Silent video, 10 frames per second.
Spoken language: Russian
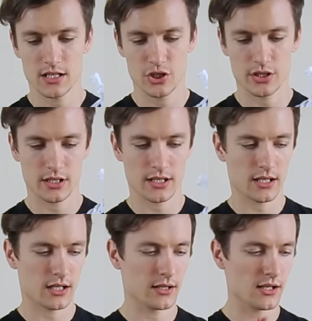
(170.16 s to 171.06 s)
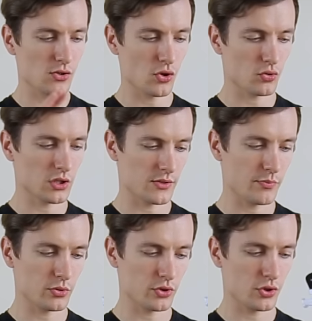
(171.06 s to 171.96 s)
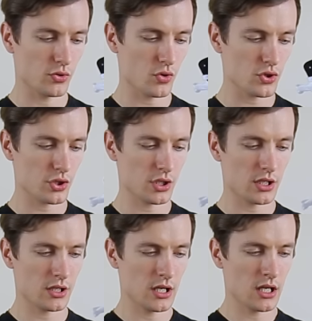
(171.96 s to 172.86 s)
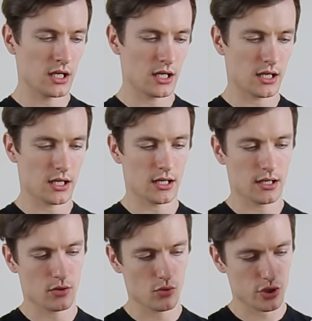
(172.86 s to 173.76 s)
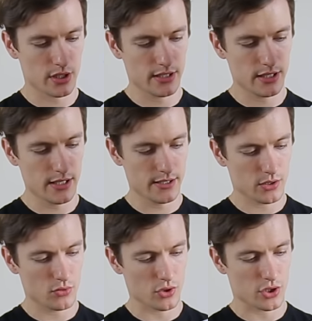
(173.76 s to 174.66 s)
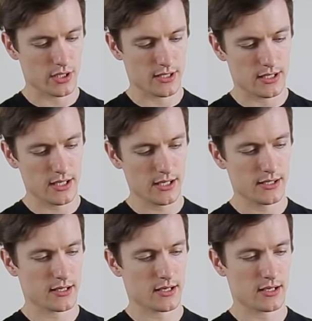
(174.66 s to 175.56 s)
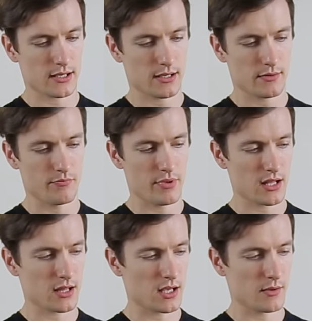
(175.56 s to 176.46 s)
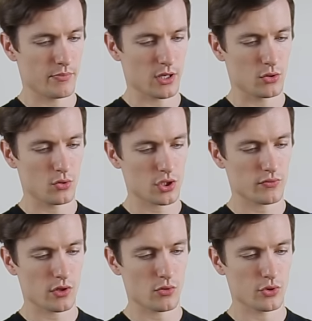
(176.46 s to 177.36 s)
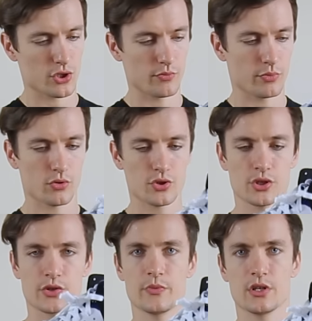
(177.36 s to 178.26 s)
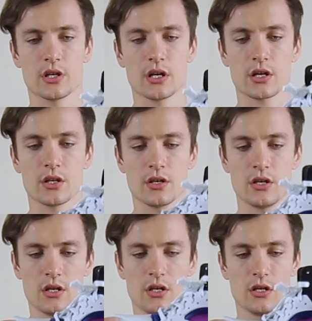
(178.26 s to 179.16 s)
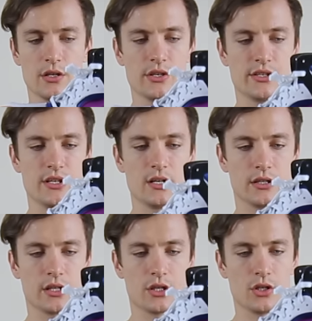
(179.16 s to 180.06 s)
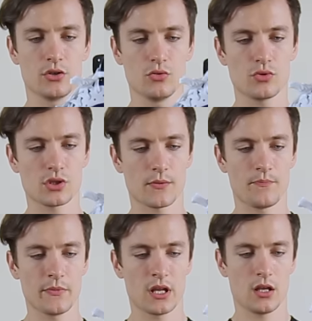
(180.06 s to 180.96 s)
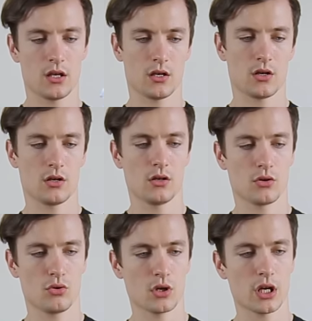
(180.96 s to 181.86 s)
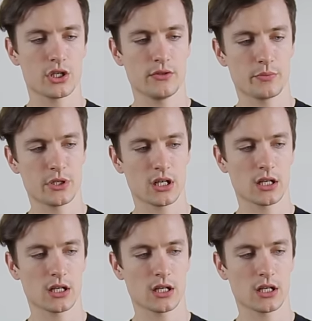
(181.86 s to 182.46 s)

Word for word: Значит, э, носок у нас полностью кожаный, э, кожа здесь, кожа здесь, э, белая подошва, очень прочная, смотрите, как они не сильно такие гнутся. Хуарачи вообще